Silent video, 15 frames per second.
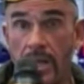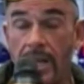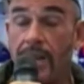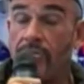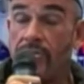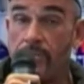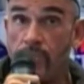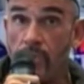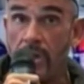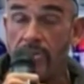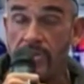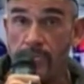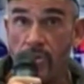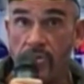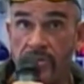el tipo,
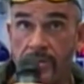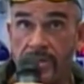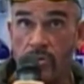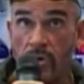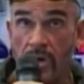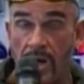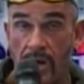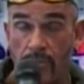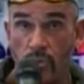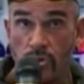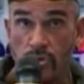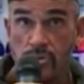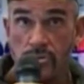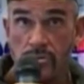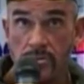el tipo de entrenamiento que
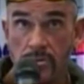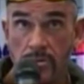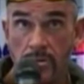hagamos